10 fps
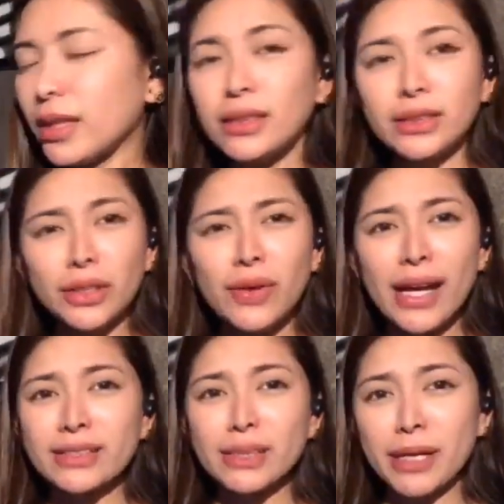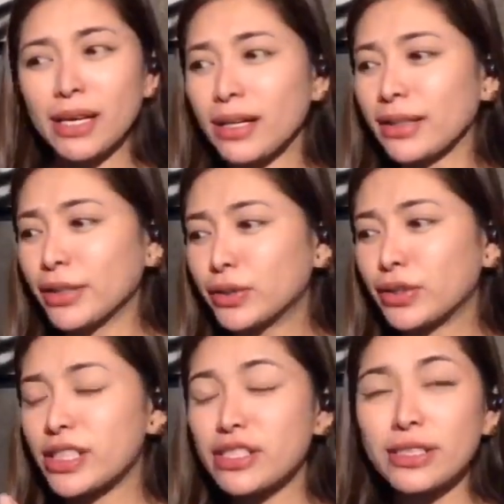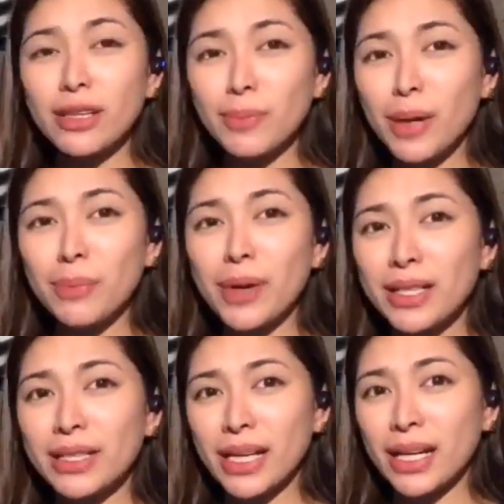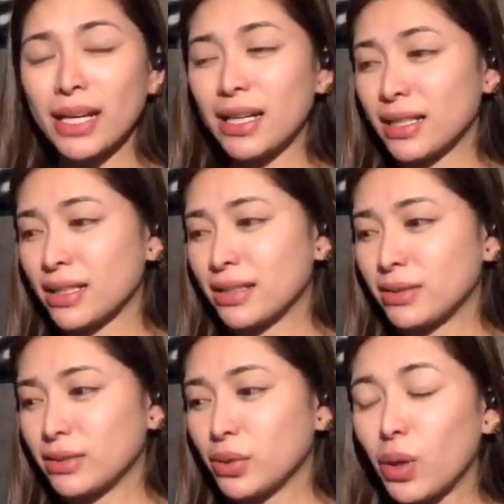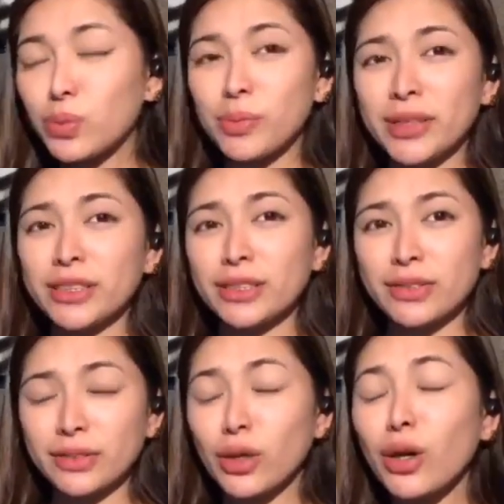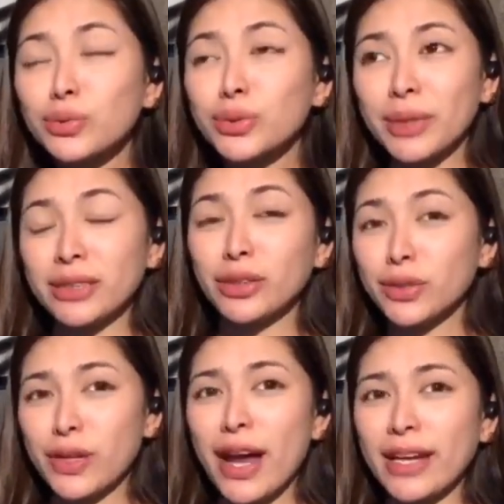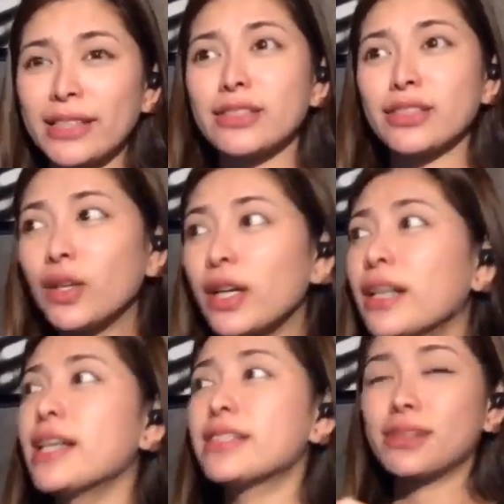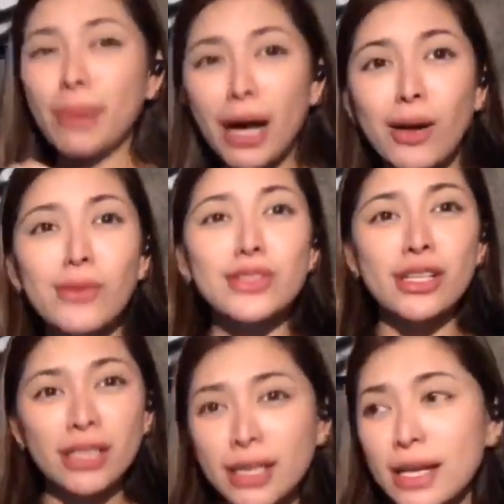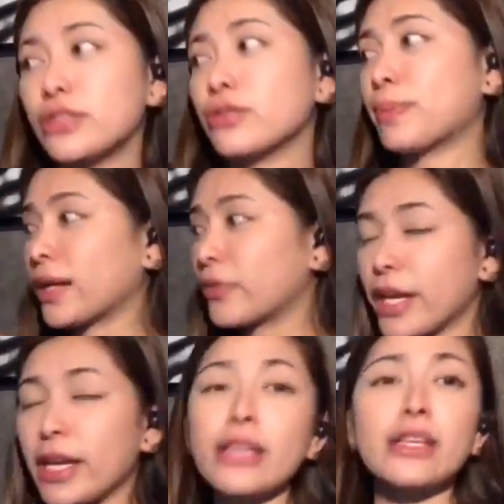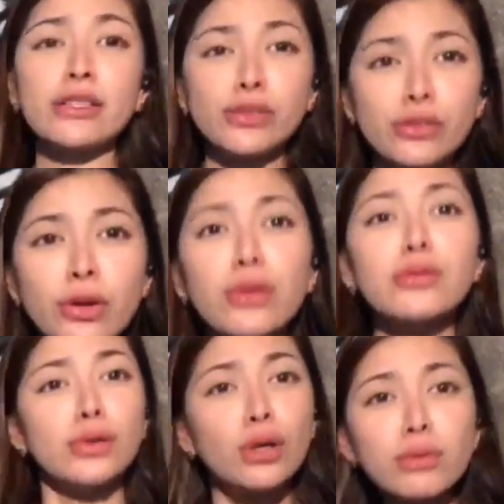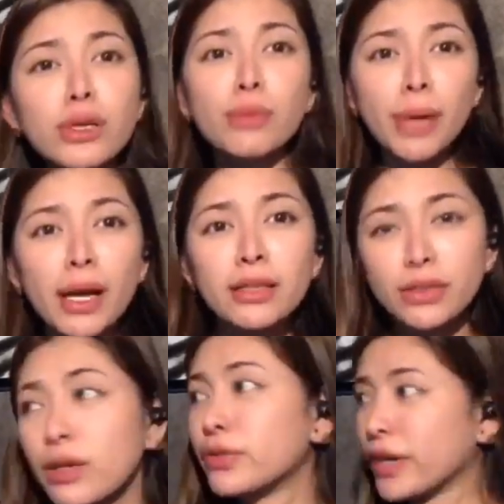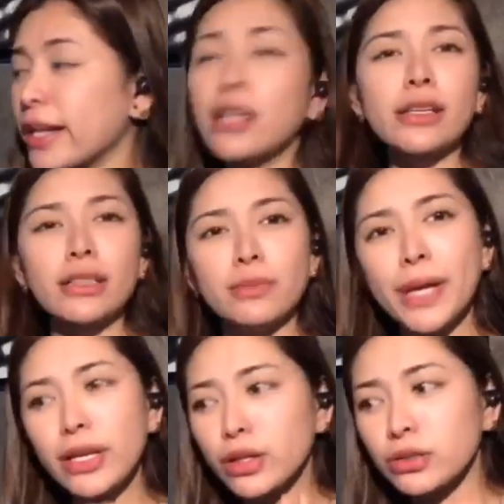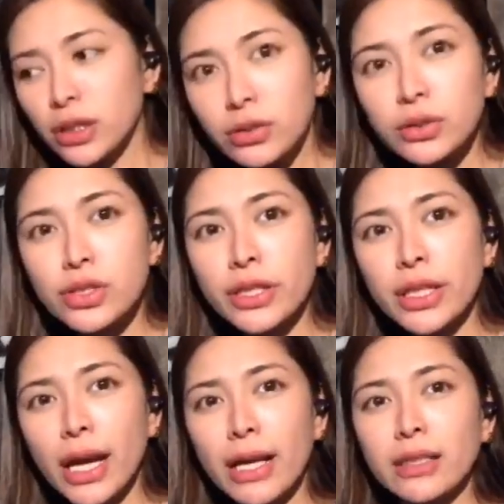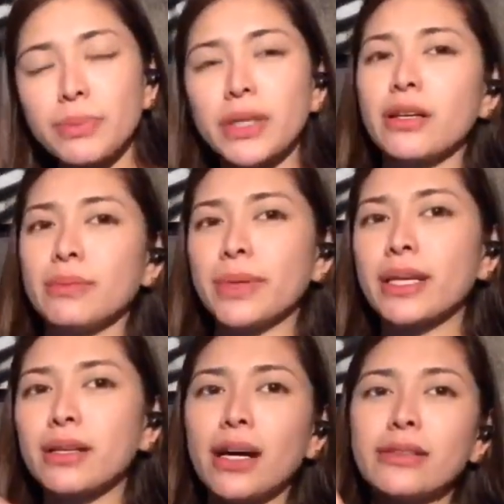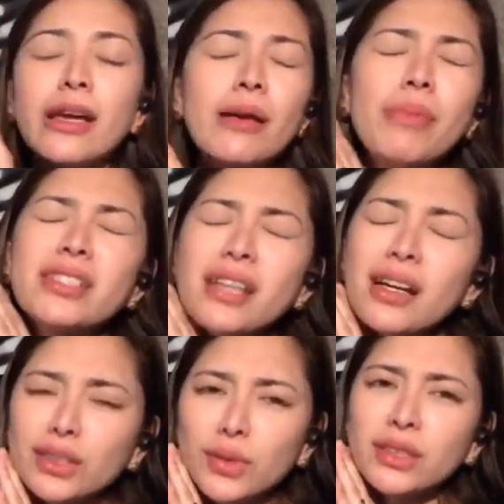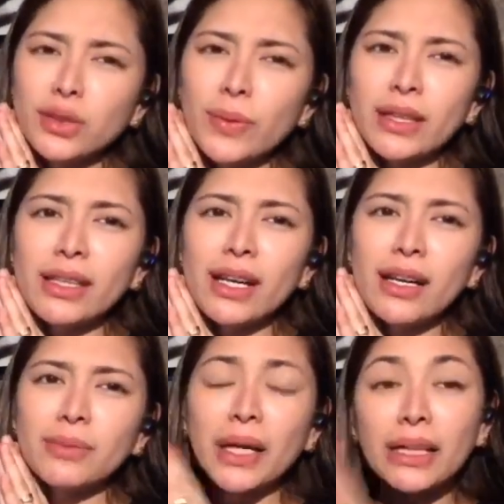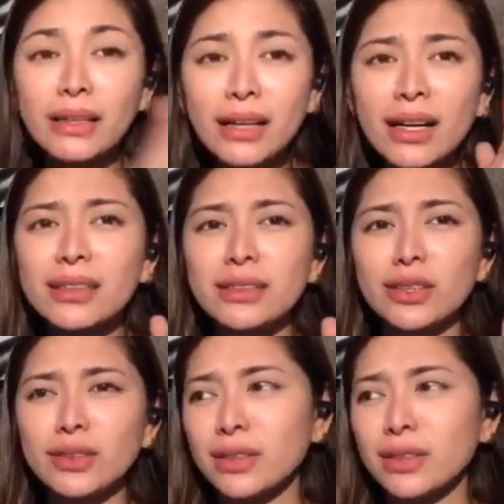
You know guys, di ba? yung original Bob Marley na No Woman is No Woman No Cry is you know, it's bounce siya talaga. Yung pagka-reggae niya is No Woman No Cry. Ganun. Pero yung tinugtog siya ni Alip, my God. Para siya ang sweet-sweet niya, pakinggan, you know.